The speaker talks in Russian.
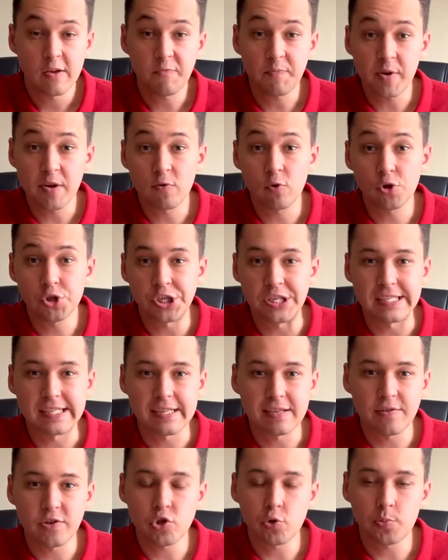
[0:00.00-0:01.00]
И в первую очередь
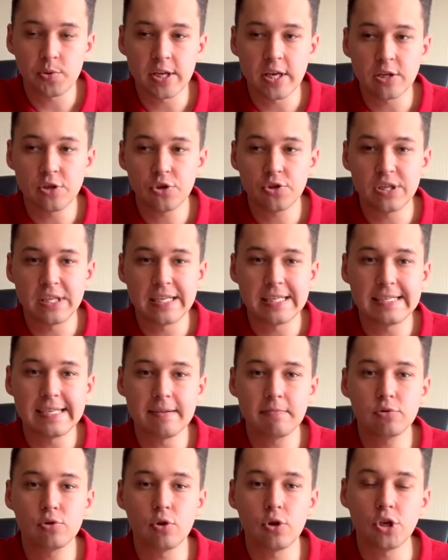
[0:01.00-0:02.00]
это видео подойдет не
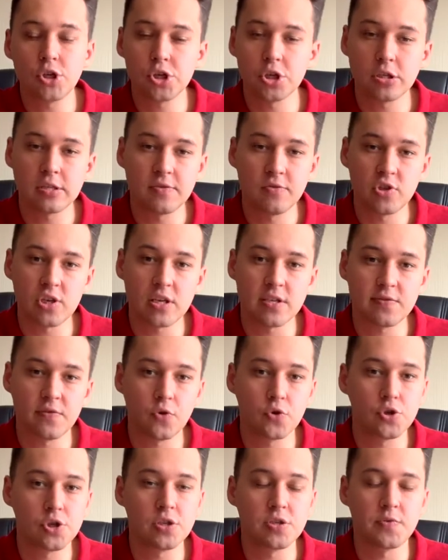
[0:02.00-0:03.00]
тем, кто решил связать
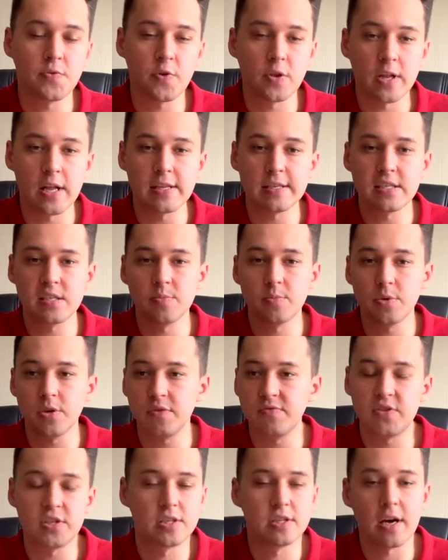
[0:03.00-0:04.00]
свою жизнь с фрилансом и
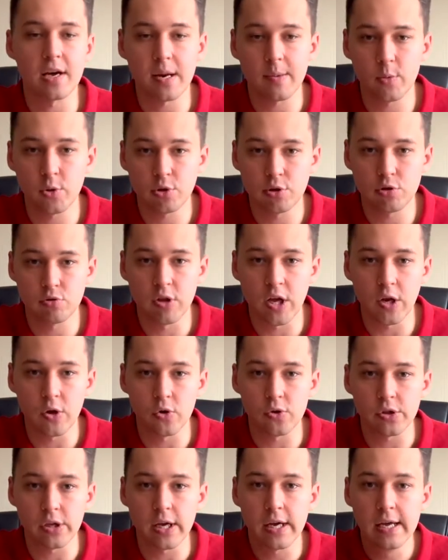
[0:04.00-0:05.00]
всегда работать
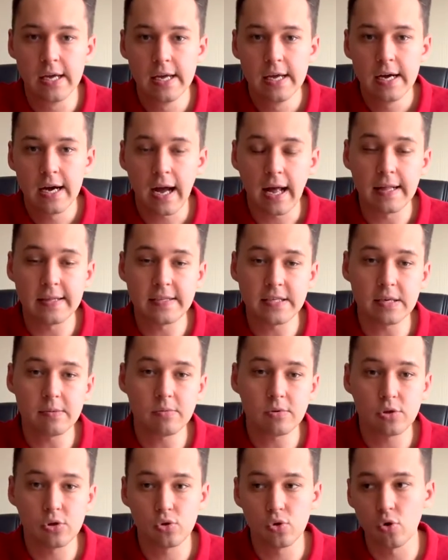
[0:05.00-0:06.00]
удаленно, а тем,
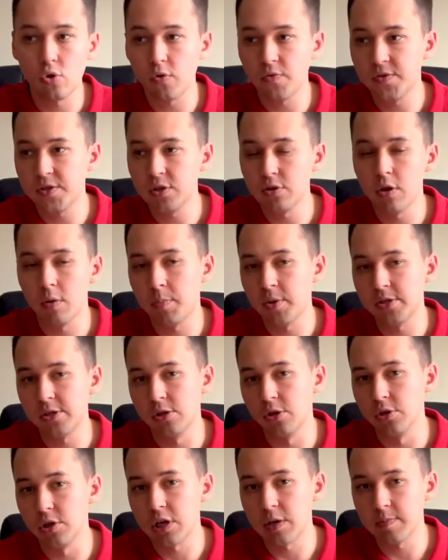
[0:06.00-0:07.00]
кто в силу
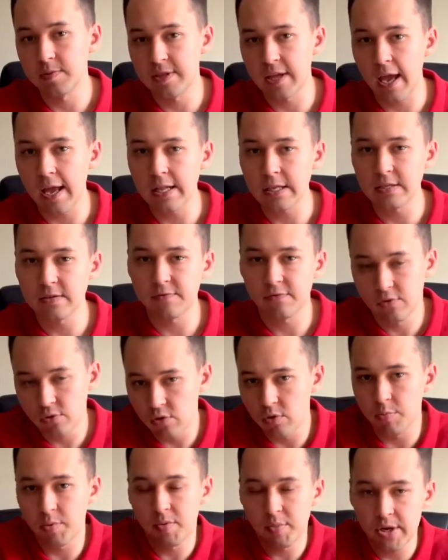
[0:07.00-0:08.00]
определенных обстоятельств, ну,
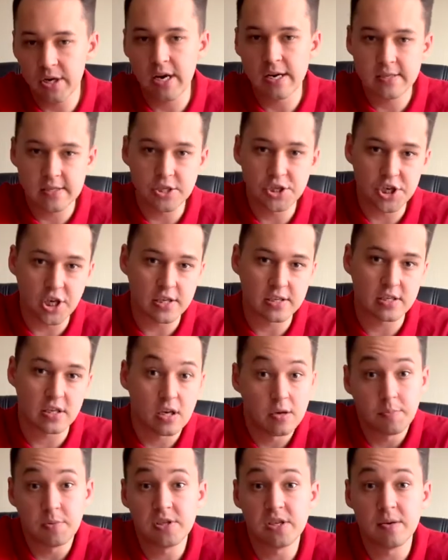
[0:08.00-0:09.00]
например, как сейчас
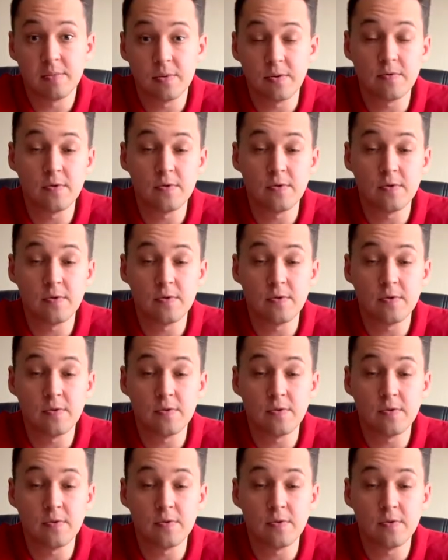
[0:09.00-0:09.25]
эпидемии